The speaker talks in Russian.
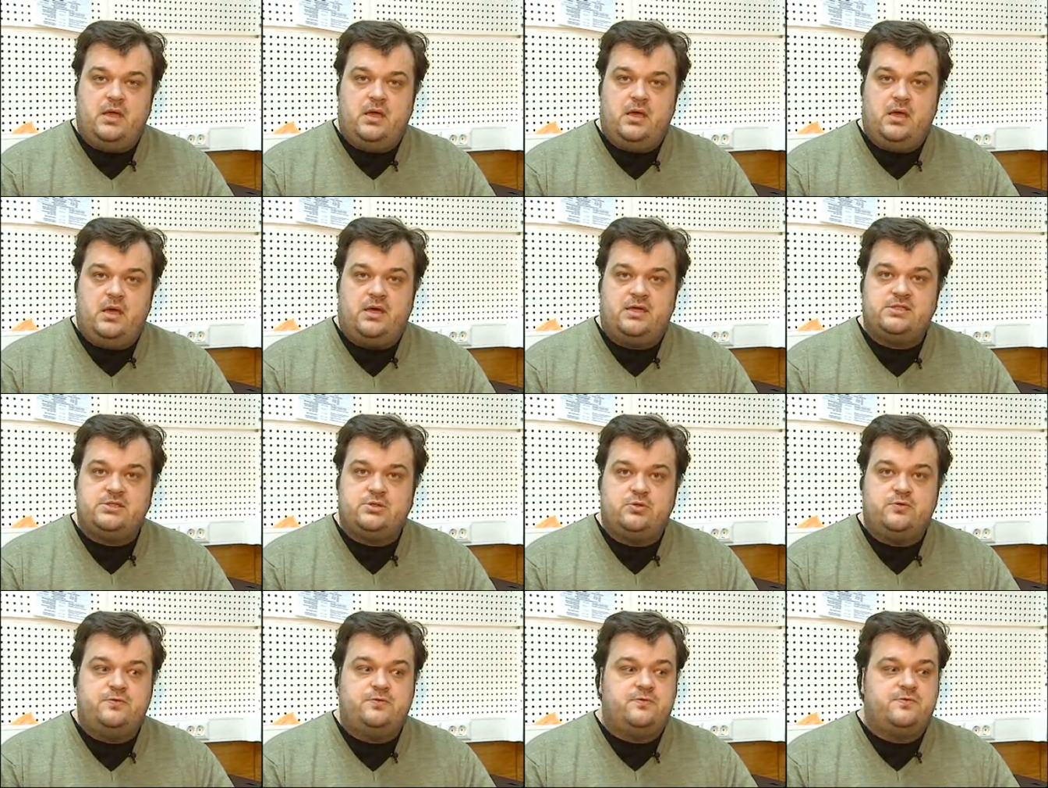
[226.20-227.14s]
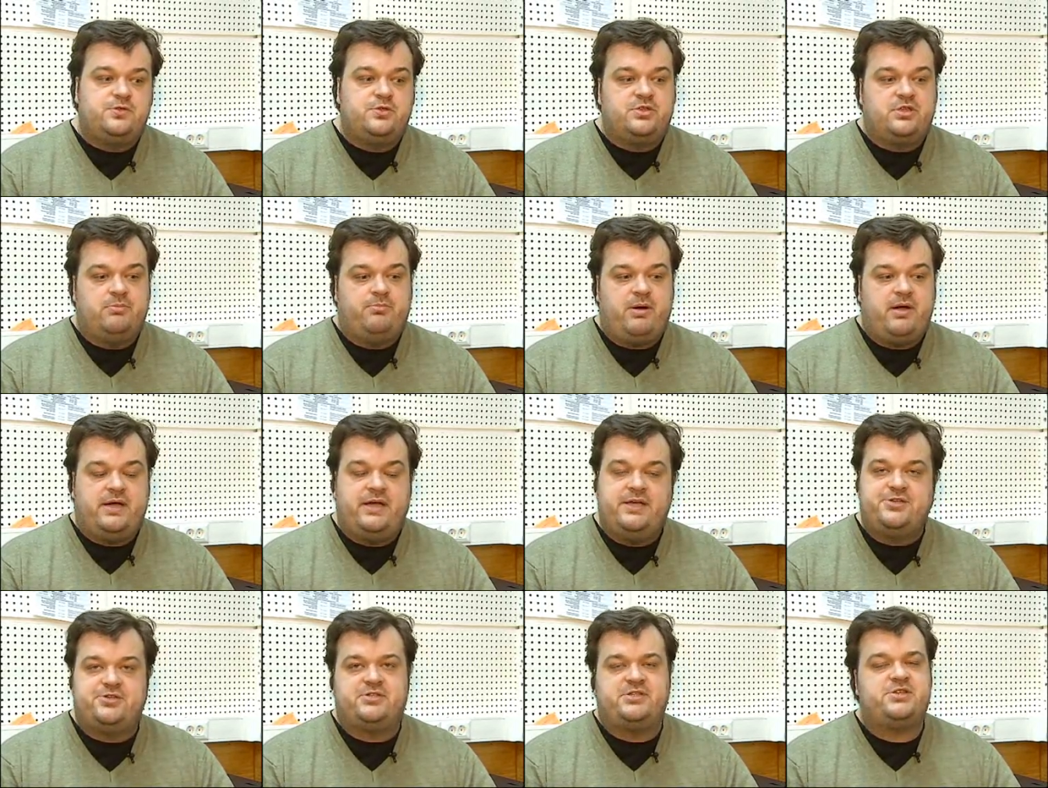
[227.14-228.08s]
а, Ростов все-таки пока
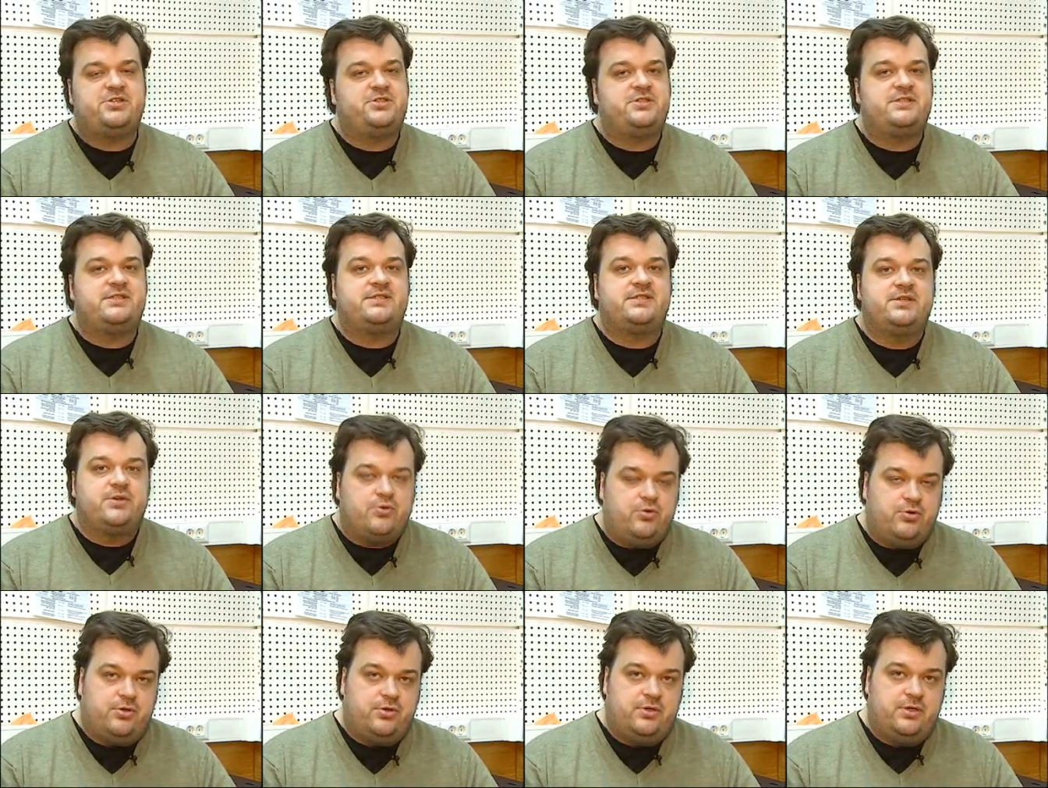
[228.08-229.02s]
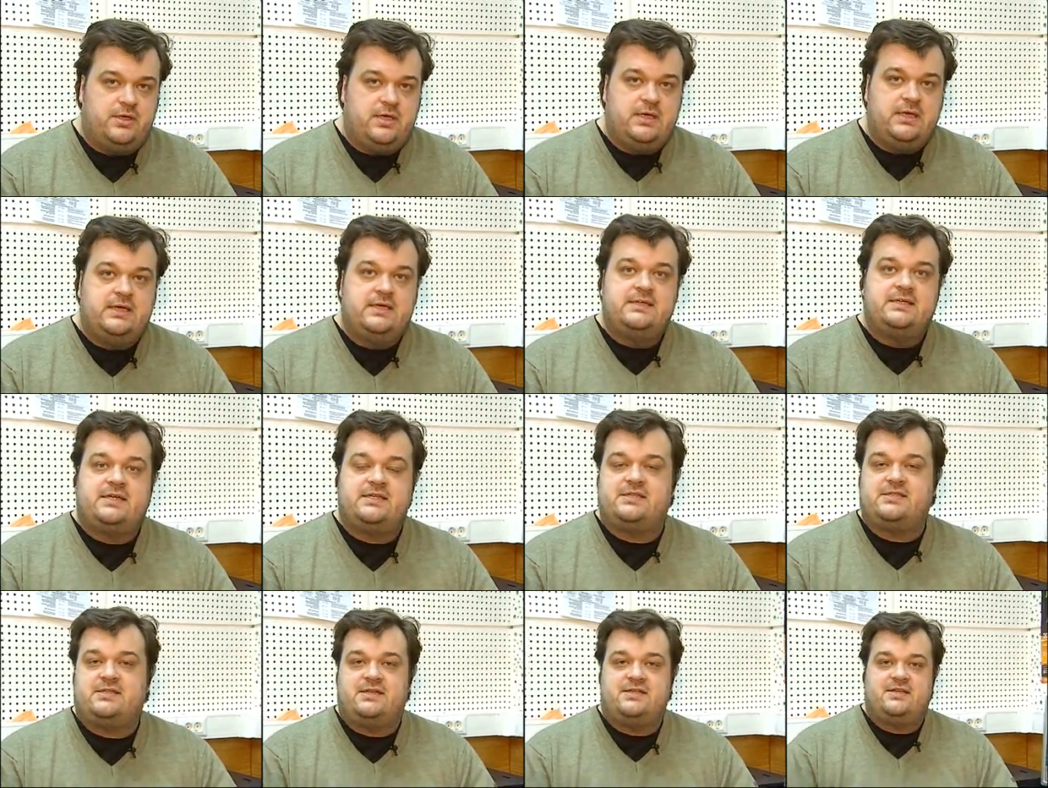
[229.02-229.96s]
еще достаточно сырой.
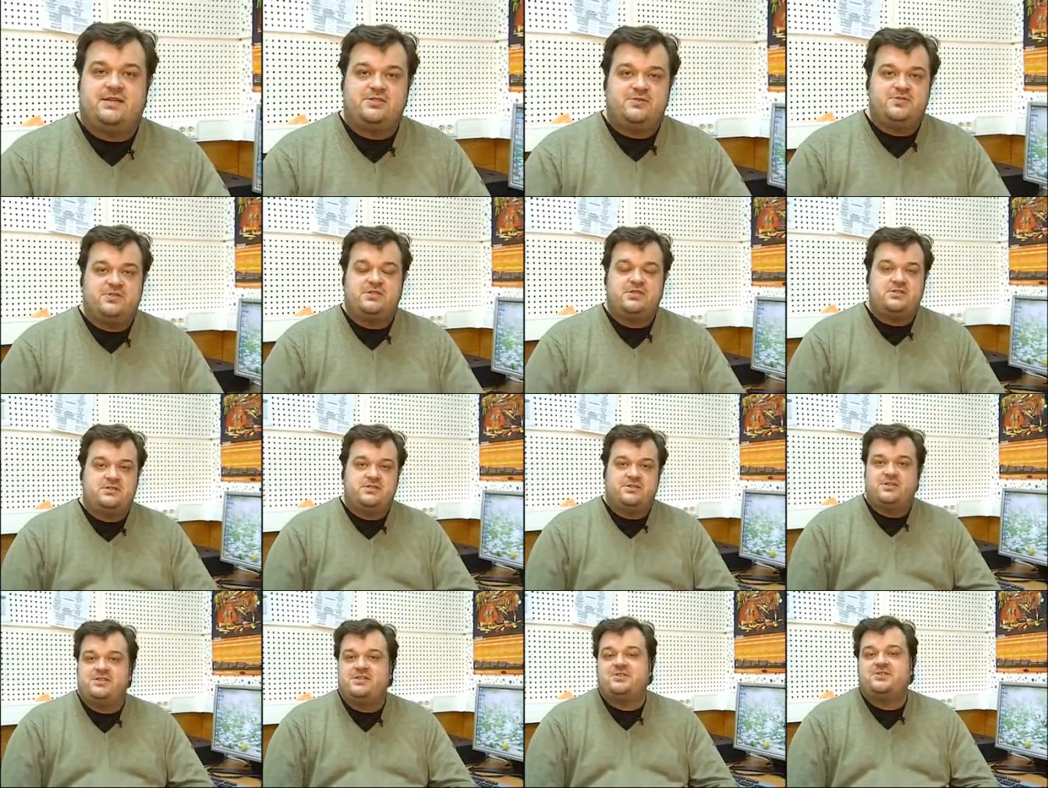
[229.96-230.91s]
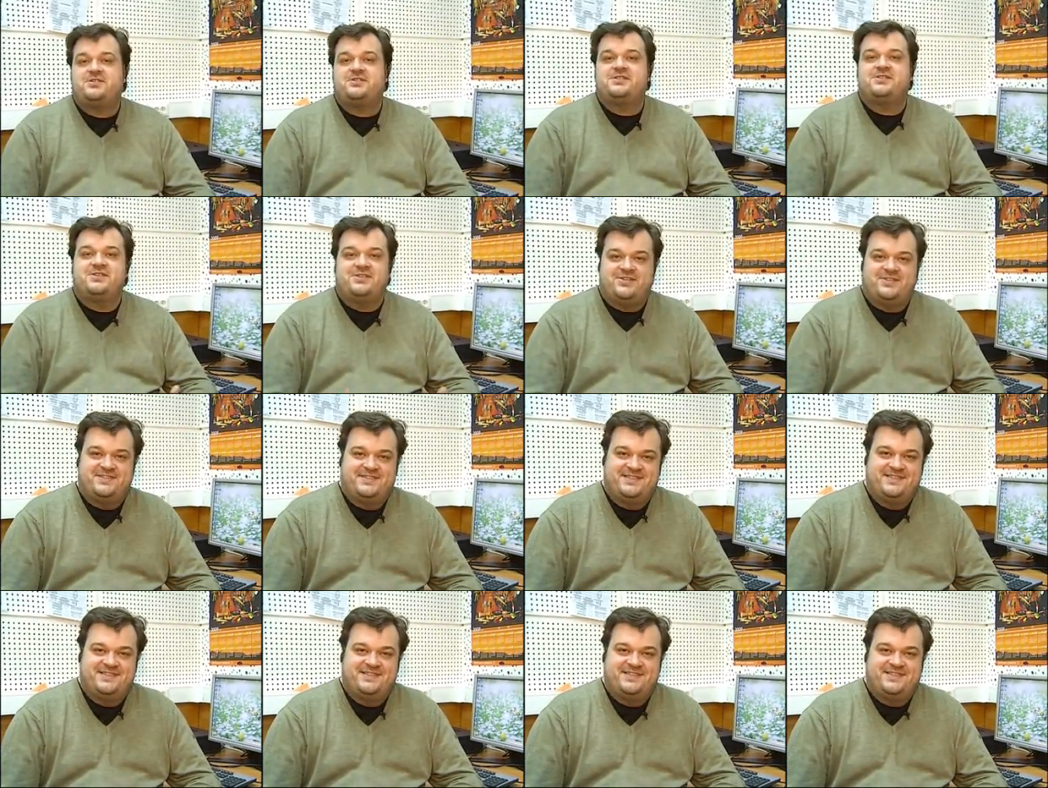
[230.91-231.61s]
Хотя сказать, Ростов сейчас, достаточно сыр,